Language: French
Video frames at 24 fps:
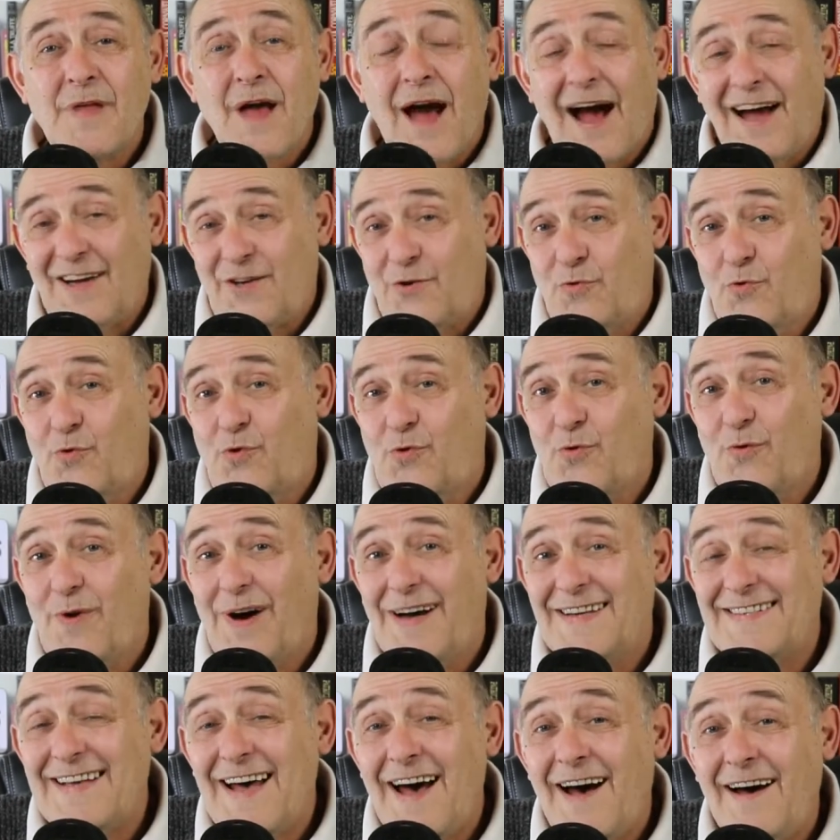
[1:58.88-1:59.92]
Ajoutons
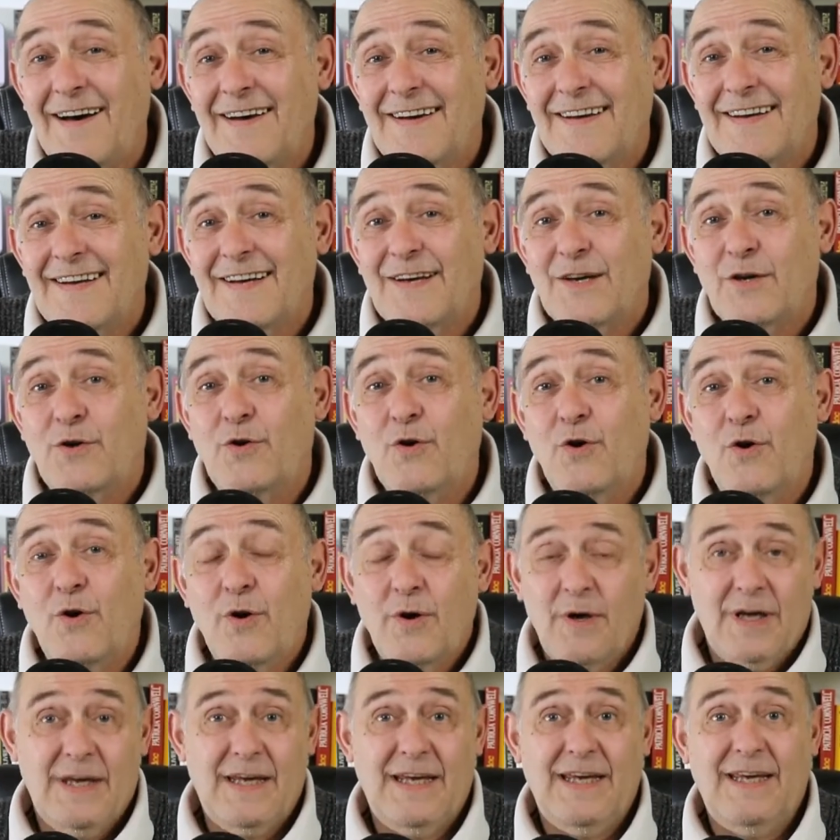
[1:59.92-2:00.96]
à ça que
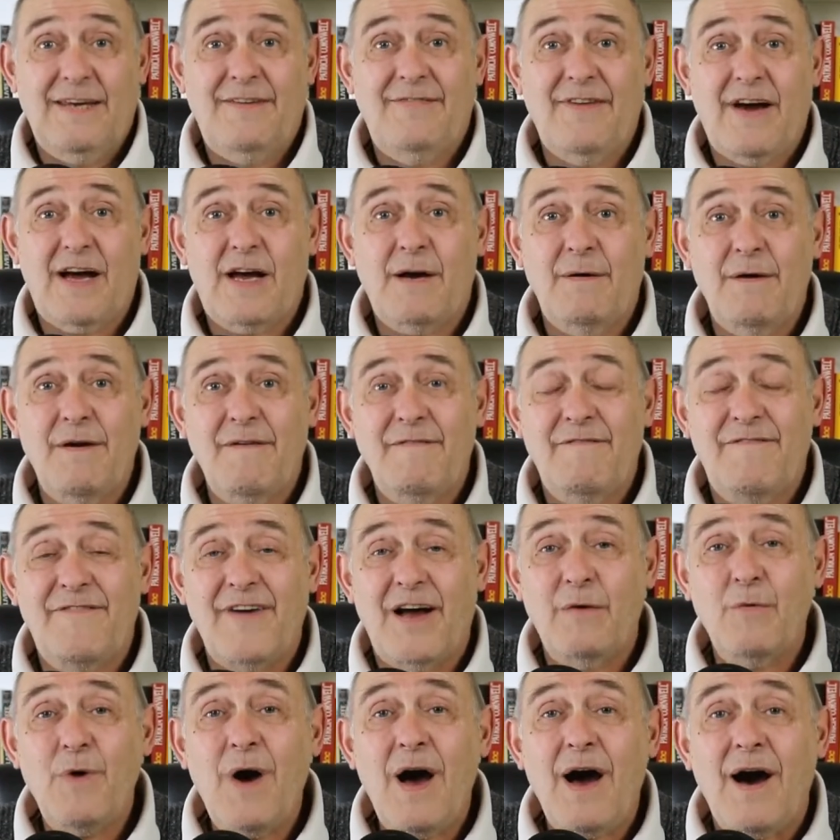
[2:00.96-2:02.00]
il va quand même
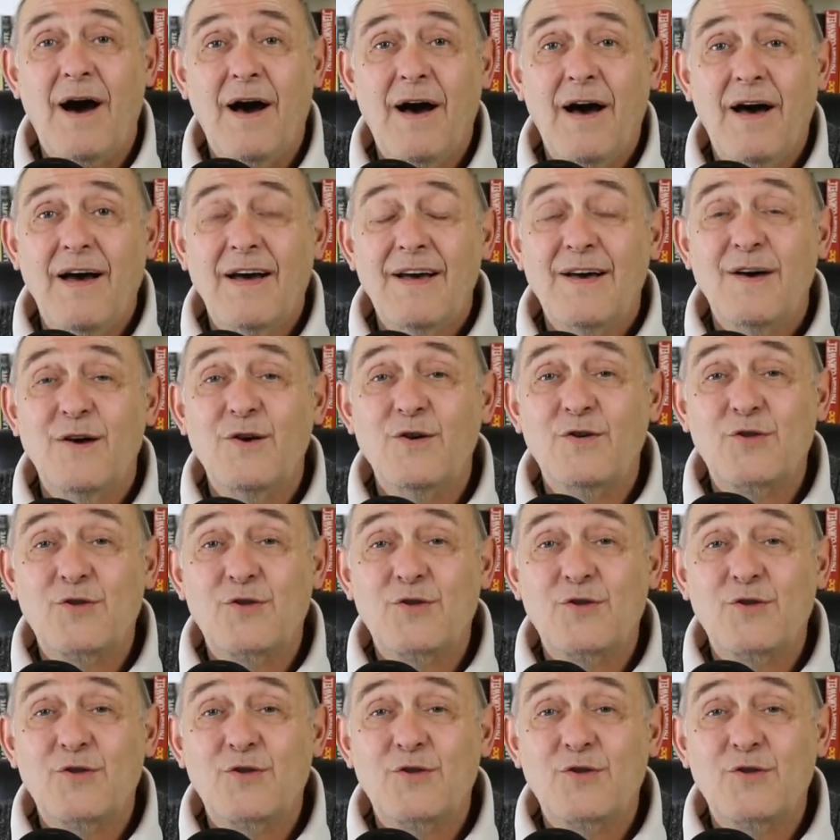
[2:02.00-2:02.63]
falloir euh,